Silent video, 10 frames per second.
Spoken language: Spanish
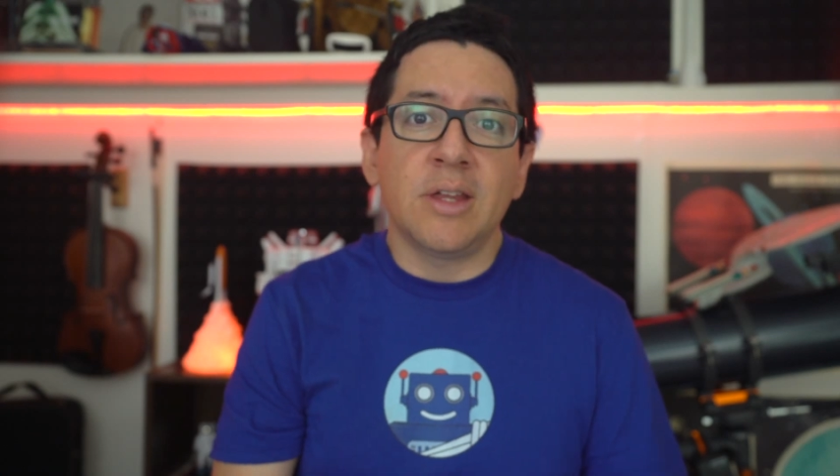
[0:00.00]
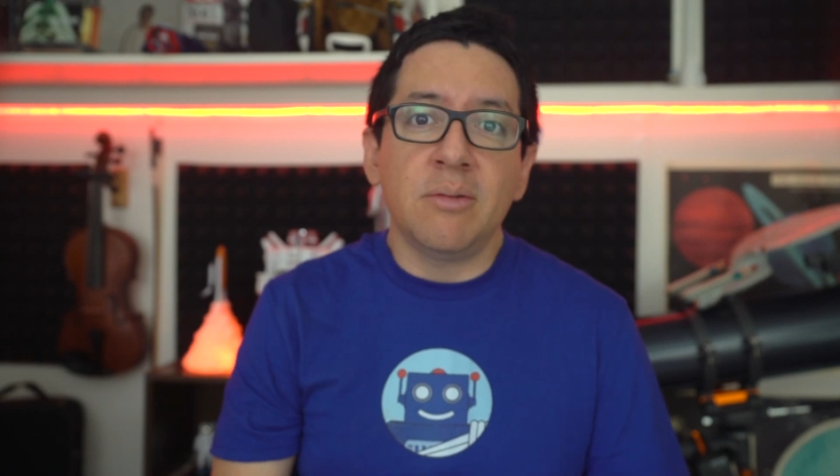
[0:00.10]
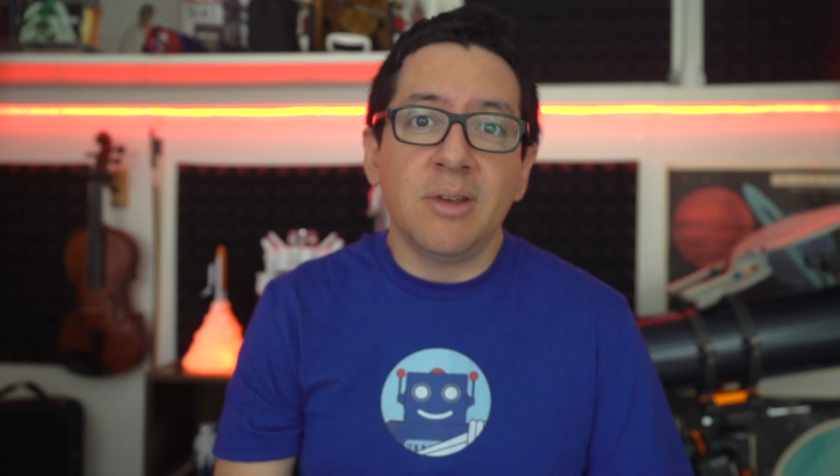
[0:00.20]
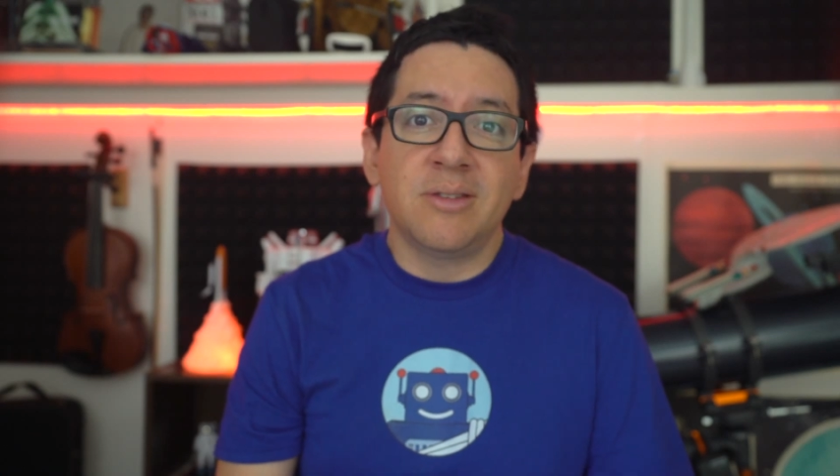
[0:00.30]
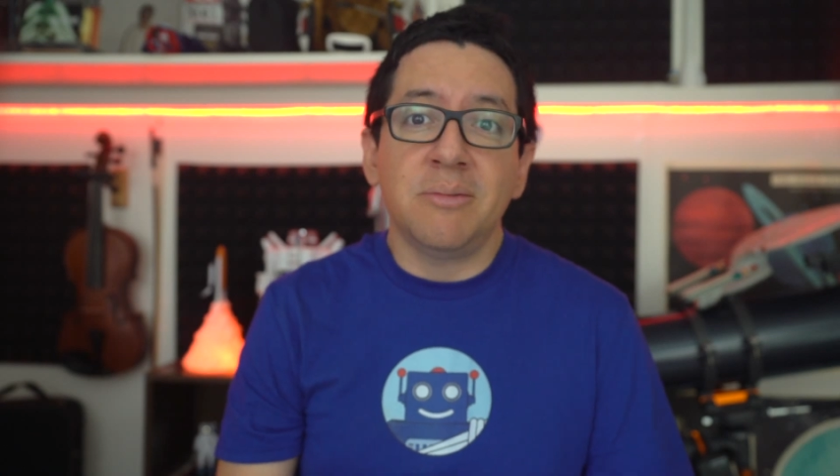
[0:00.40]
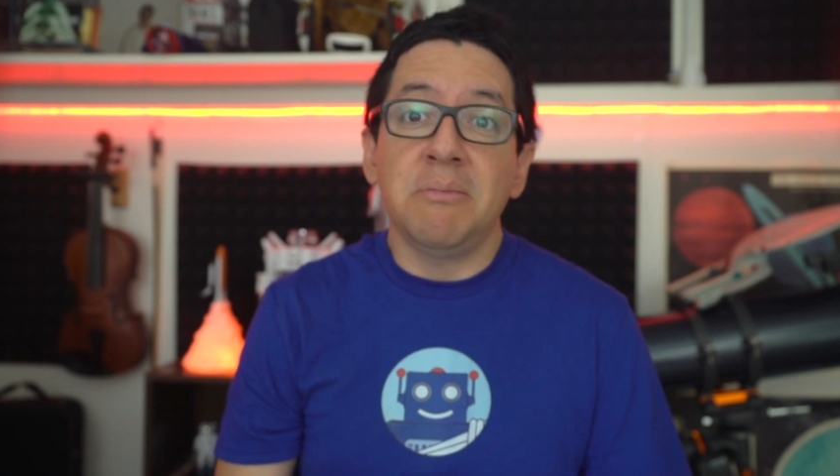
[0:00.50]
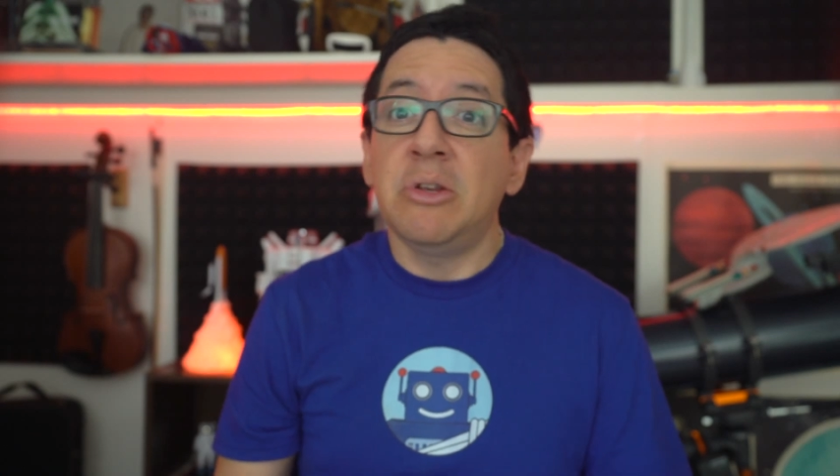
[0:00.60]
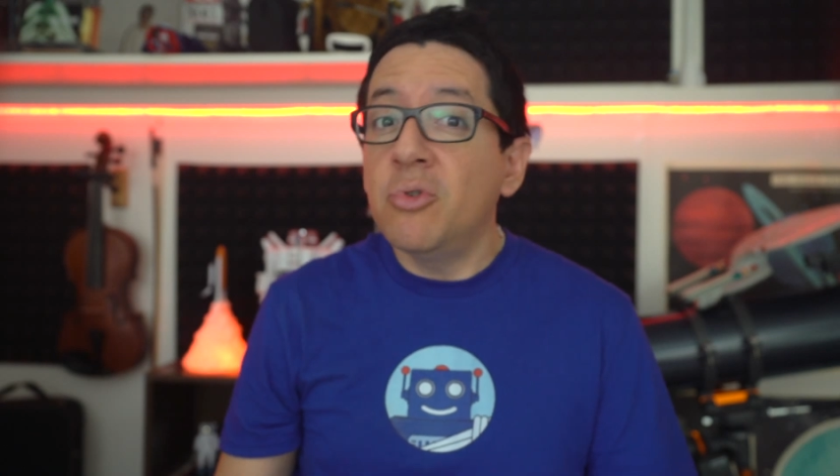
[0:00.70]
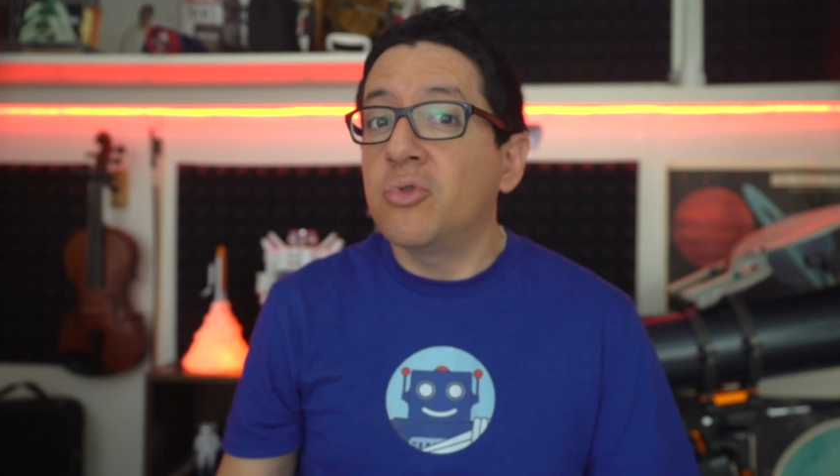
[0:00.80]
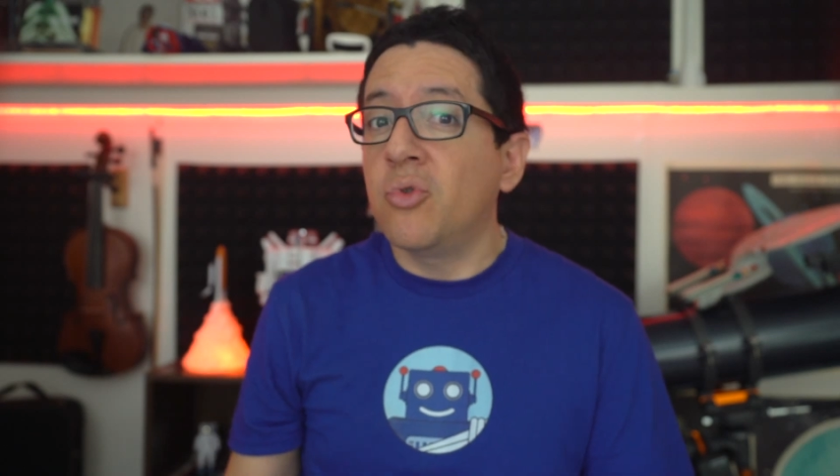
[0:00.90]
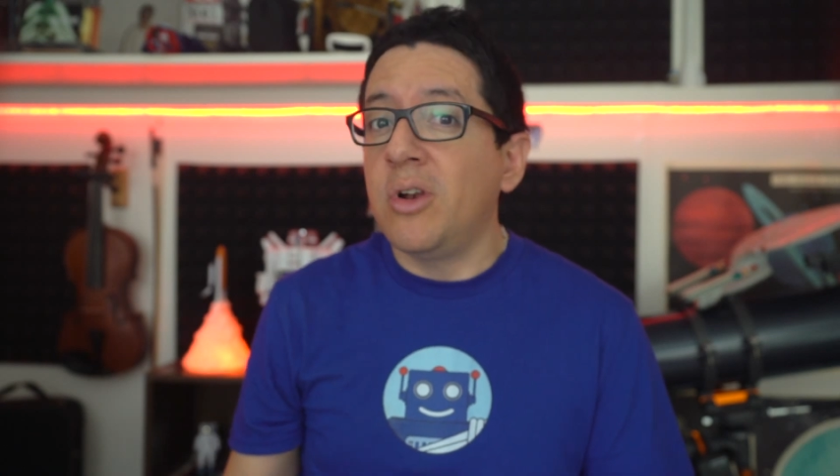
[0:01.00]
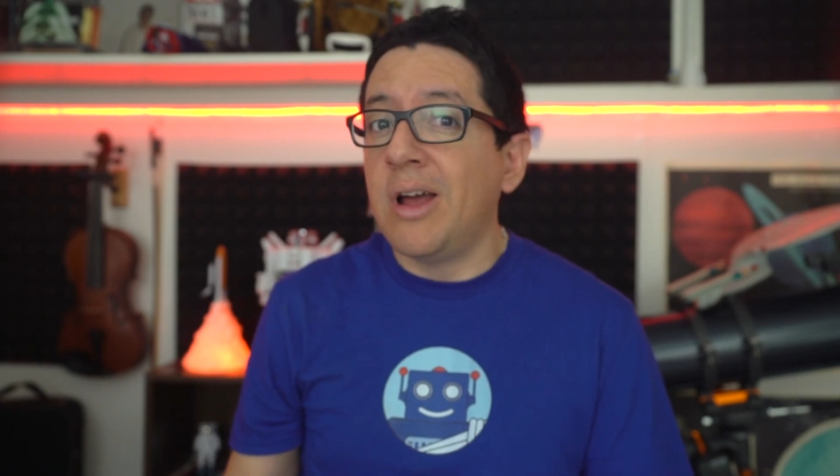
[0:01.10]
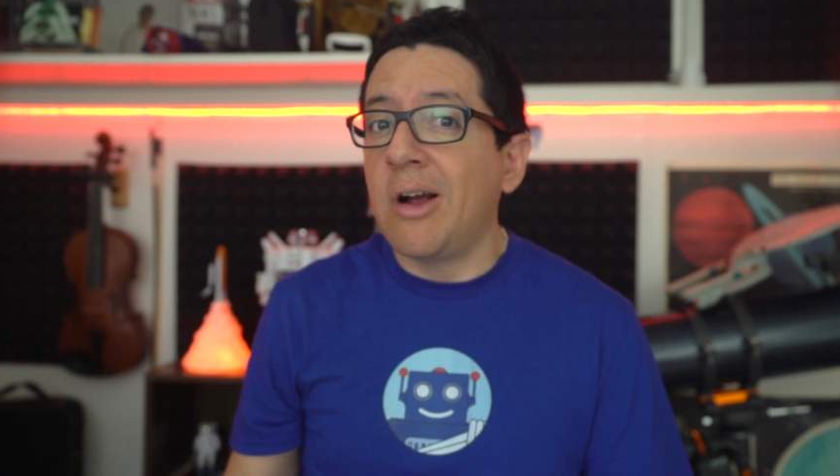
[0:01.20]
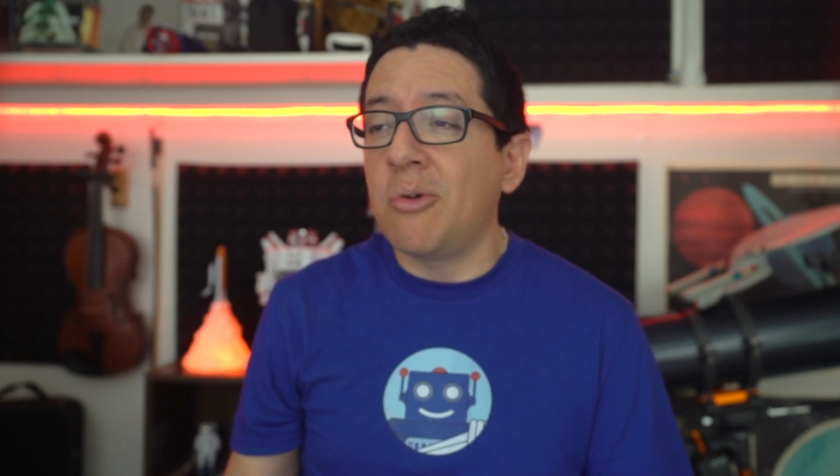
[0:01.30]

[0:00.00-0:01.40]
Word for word: tal vez minúscula